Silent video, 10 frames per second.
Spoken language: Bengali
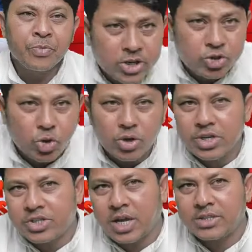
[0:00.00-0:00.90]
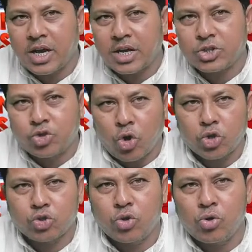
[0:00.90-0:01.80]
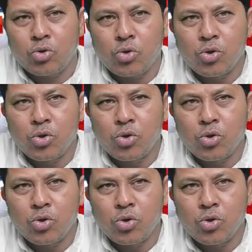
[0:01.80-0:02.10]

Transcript: একচল্লিশ হাজার ছশো